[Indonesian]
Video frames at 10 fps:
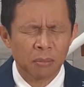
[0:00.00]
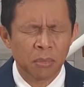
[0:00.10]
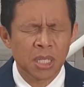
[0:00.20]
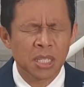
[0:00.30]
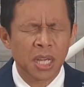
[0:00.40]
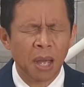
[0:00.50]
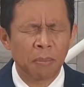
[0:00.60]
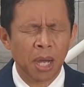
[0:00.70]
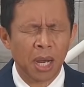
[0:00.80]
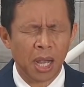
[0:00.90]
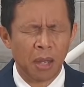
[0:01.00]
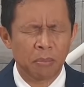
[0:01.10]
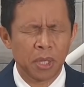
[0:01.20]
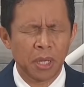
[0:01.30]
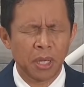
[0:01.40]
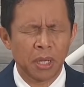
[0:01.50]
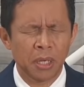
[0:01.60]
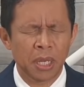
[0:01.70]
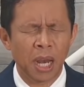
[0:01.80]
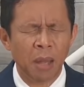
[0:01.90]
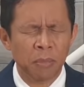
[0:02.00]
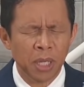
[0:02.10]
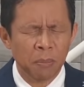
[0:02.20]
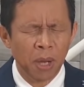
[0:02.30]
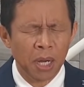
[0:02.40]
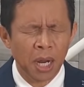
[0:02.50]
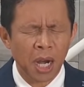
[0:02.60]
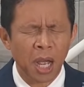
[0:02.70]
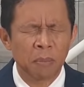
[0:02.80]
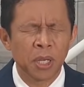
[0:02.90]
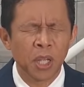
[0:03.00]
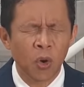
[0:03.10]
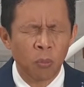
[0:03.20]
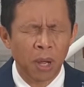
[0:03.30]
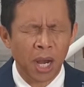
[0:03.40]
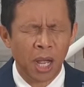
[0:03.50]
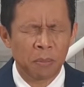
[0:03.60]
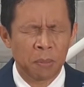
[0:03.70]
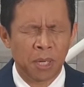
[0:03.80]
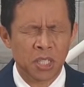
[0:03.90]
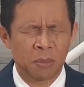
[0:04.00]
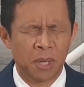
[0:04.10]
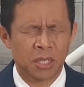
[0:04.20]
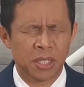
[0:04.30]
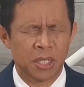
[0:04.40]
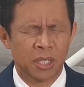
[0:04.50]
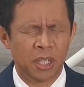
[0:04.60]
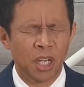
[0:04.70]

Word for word: menjamah kami dalam ibadah kami di rumah kami masing-masing